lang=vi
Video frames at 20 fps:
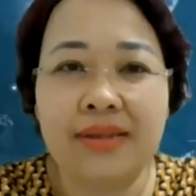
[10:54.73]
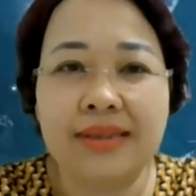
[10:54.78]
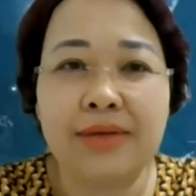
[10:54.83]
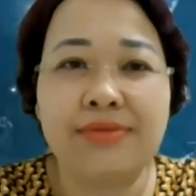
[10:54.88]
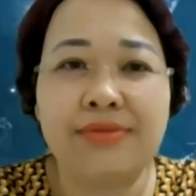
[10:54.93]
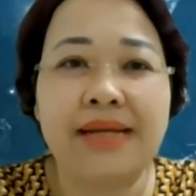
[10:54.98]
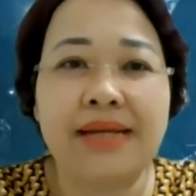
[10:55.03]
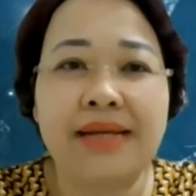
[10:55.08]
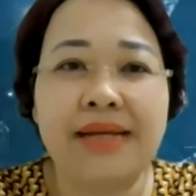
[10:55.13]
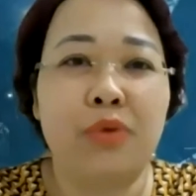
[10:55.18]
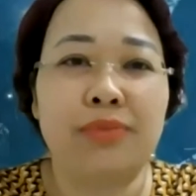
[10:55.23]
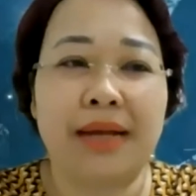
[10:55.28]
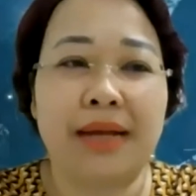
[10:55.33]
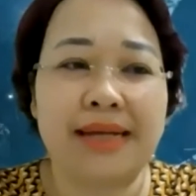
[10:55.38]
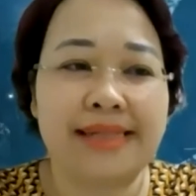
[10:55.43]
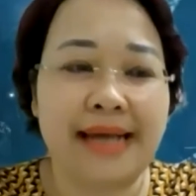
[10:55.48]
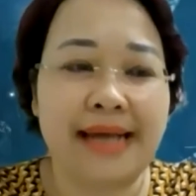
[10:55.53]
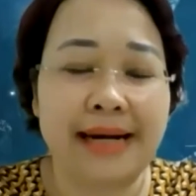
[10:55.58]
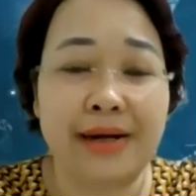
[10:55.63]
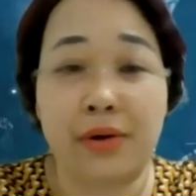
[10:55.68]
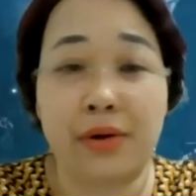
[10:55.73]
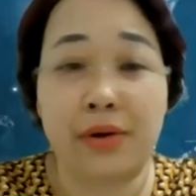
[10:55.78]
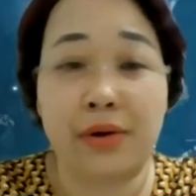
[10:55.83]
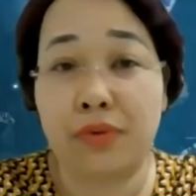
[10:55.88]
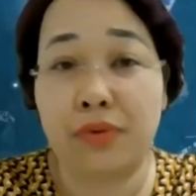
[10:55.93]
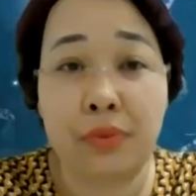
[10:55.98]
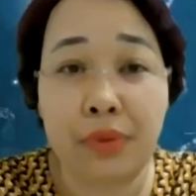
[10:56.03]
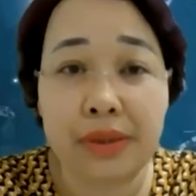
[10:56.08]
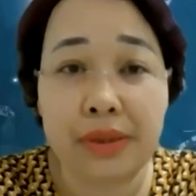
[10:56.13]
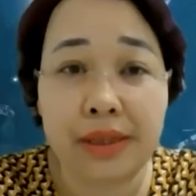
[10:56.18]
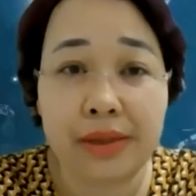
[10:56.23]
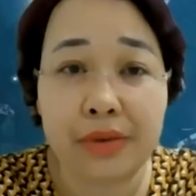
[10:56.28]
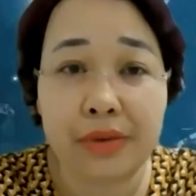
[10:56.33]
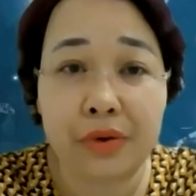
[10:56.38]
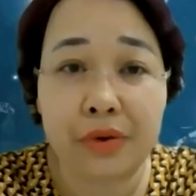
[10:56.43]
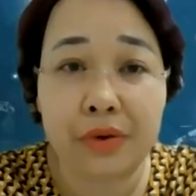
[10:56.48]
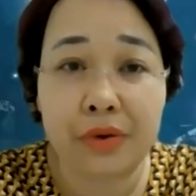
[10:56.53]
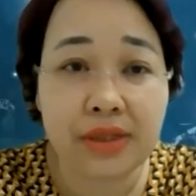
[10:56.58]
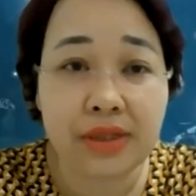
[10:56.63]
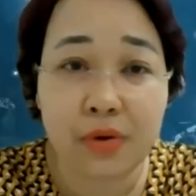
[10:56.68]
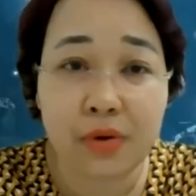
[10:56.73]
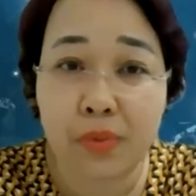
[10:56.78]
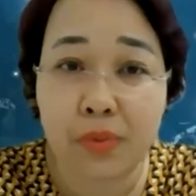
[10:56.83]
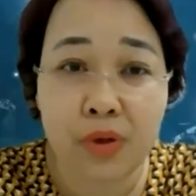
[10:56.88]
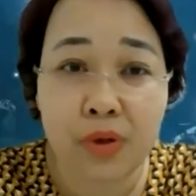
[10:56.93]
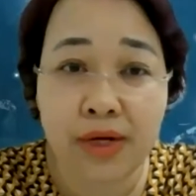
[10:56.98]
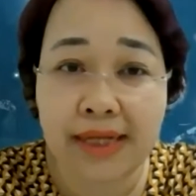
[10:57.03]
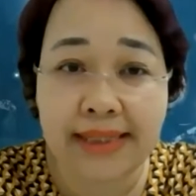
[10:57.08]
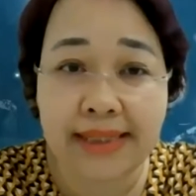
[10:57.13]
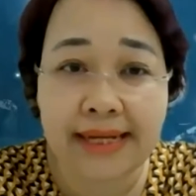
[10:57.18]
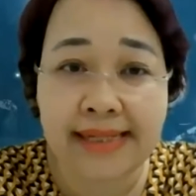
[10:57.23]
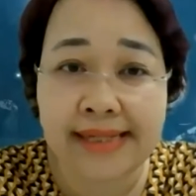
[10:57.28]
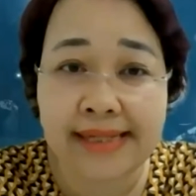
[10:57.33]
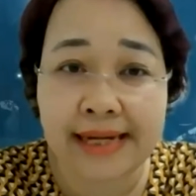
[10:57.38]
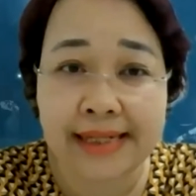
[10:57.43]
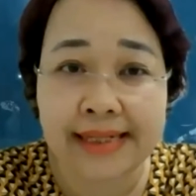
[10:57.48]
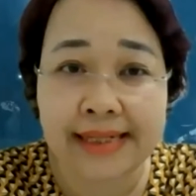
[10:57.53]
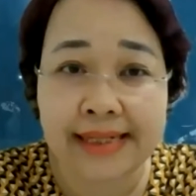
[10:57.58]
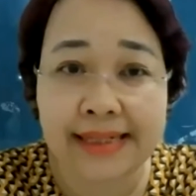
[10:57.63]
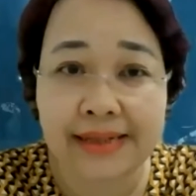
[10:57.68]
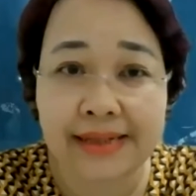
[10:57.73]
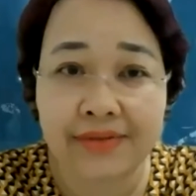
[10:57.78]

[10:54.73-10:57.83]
trong danh mục tài sản đó của quý thầy cô sẽ gồm có cả tài sản